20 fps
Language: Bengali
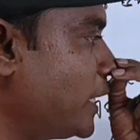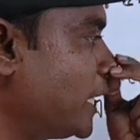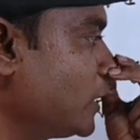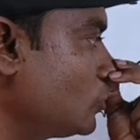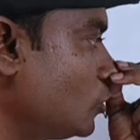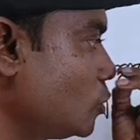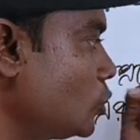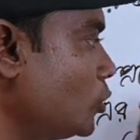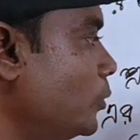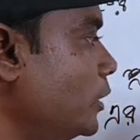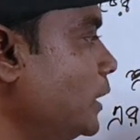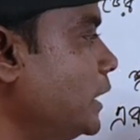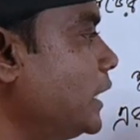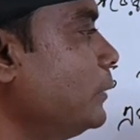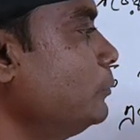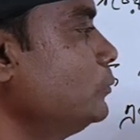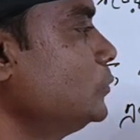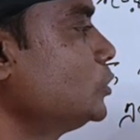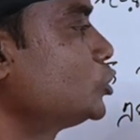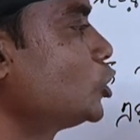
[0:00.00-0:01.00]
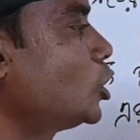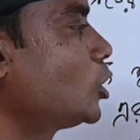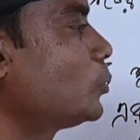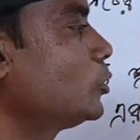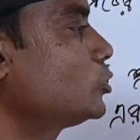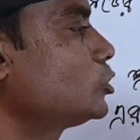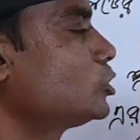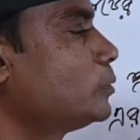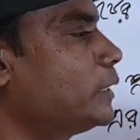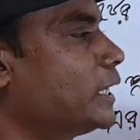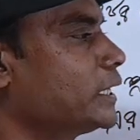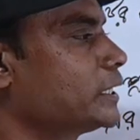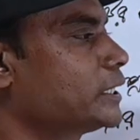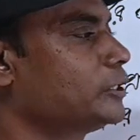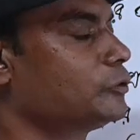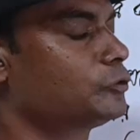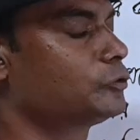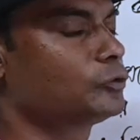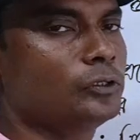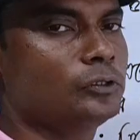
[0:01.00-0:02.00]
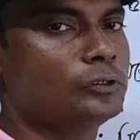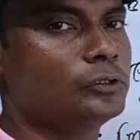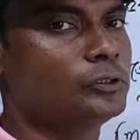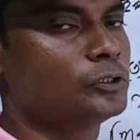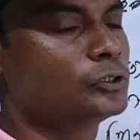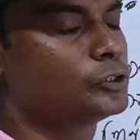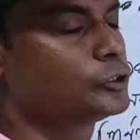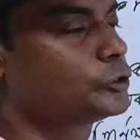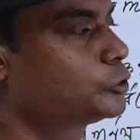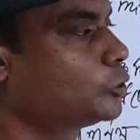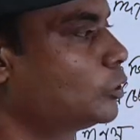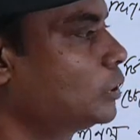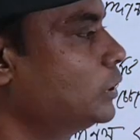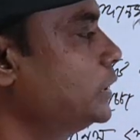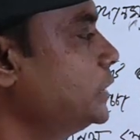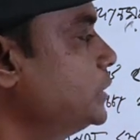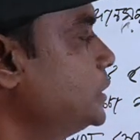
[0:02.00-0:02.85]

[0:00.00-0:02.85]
কত বললাম সর্বোচ্চ মান কিন্তু চল্লিশ